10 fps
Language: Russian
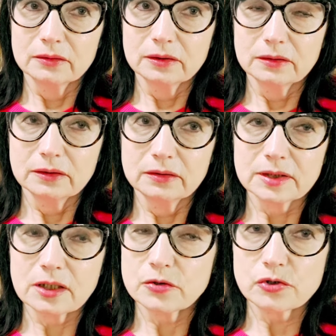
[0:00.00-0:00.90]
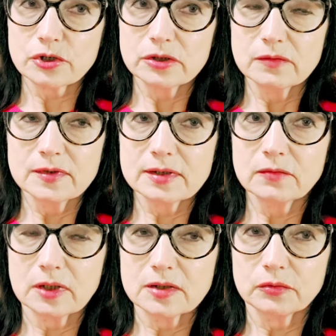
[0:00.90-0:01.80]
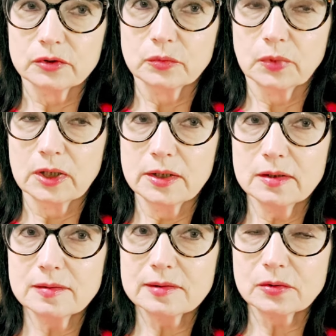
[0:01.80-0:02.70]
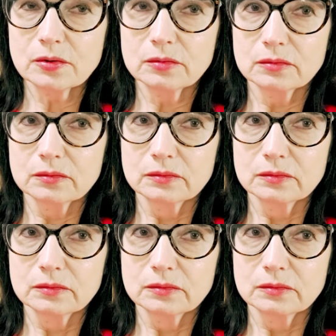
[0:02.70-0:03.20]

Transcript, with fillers: и сразу же не вызывать вот эту полицию